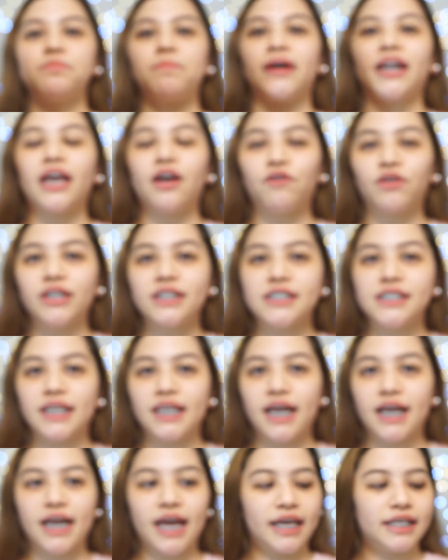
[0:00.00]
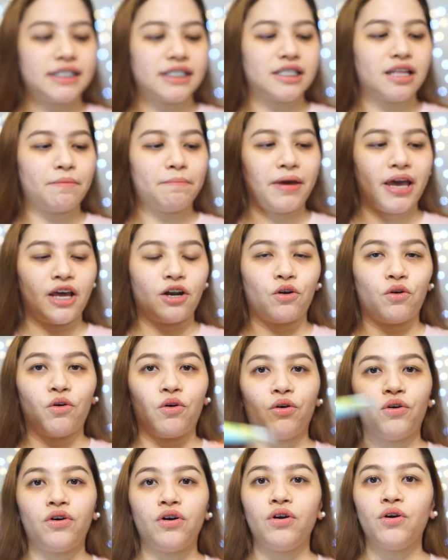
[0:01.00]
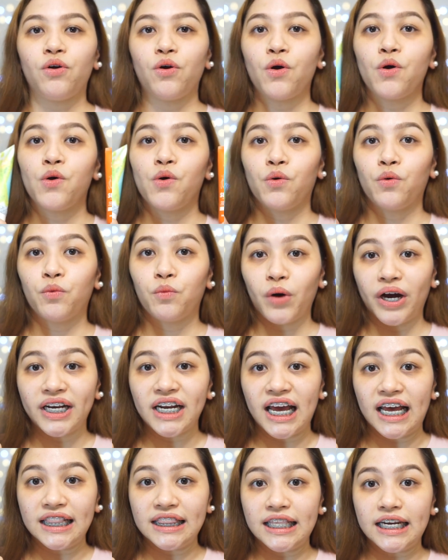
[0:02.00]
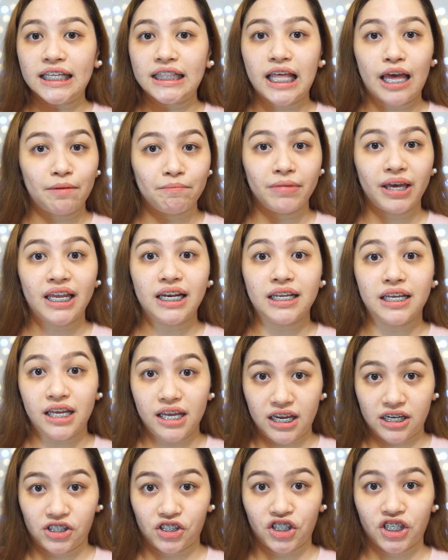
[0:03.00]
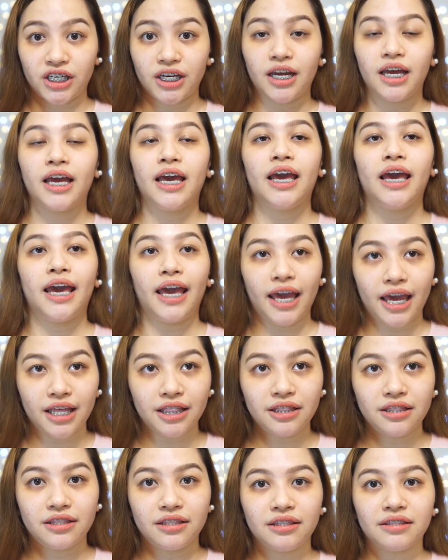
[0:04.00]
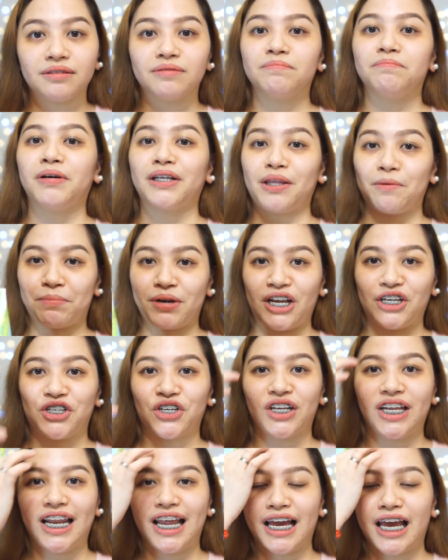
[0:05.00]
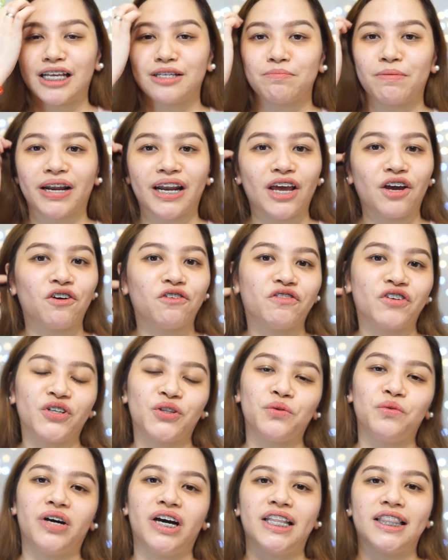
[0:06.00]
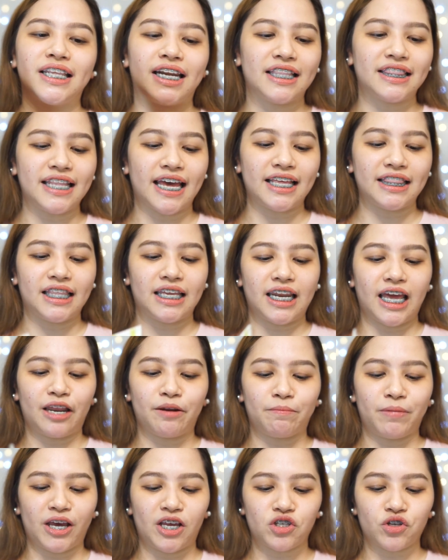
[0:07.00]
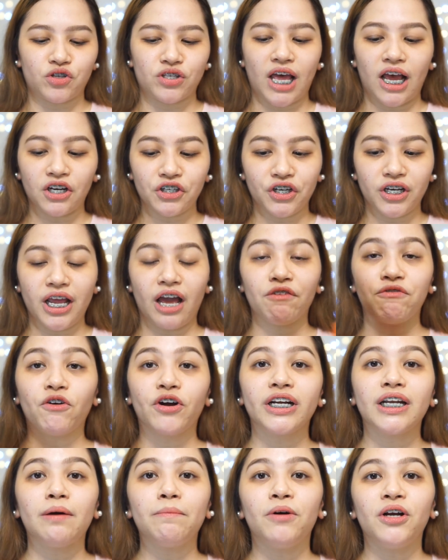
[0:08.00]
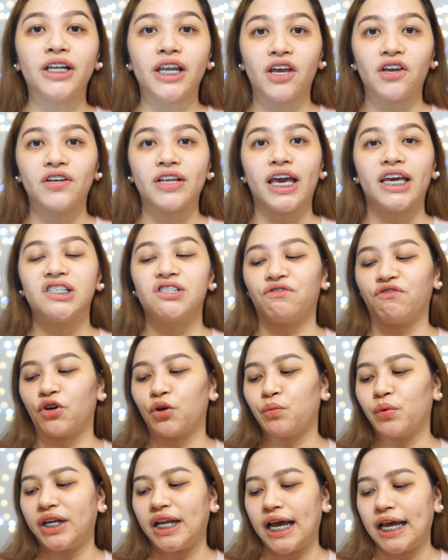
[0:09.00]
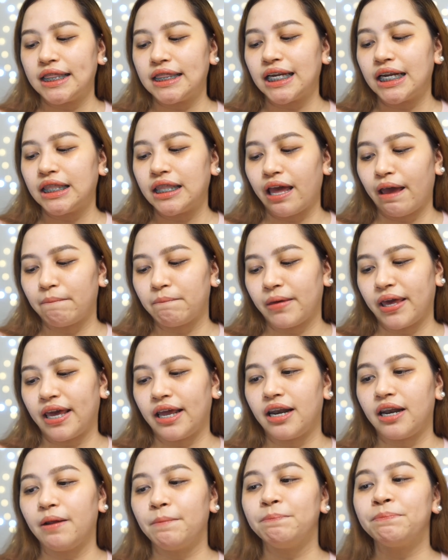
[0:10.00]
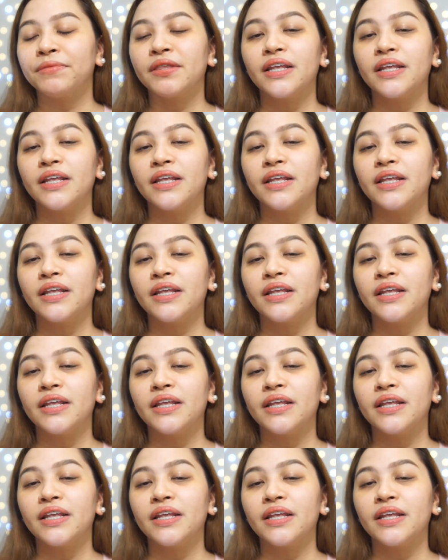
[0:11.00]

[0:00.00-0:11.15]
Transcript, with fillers: pareho rin sila guys na merong 100 ml each. And, pati presyo nila guys pareho for 299 pesos. Actually, affordable na yun guys for 100 ml